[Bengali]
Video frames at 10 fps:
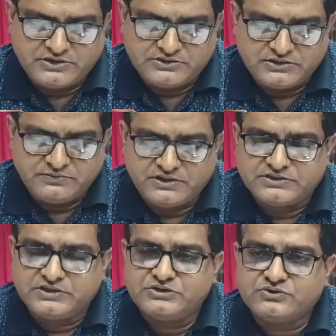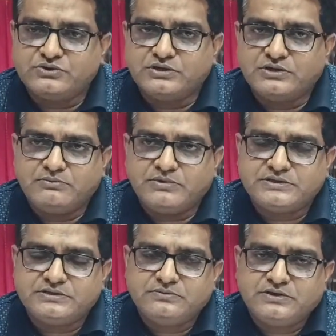বার্থ সার্টিফিকেটটা সার্চ করতে গেলাম
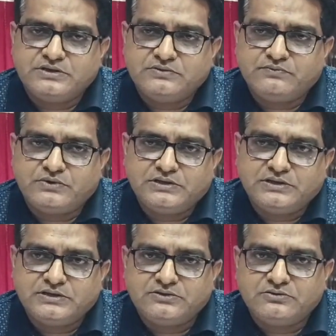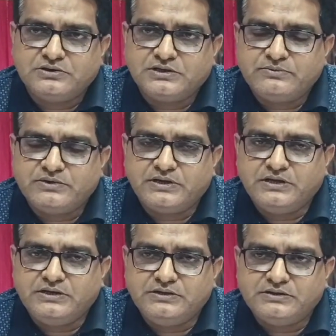বার্থ সার্টিফিকেটের যে পোর্টাল থেকে তখন দেখলাম
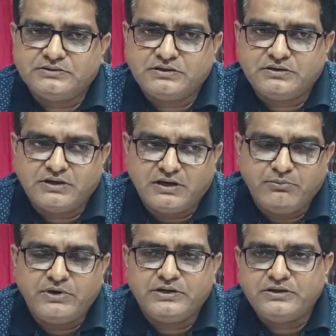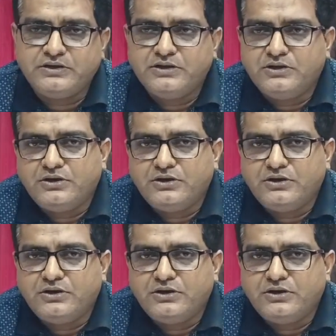এই নাম্বারে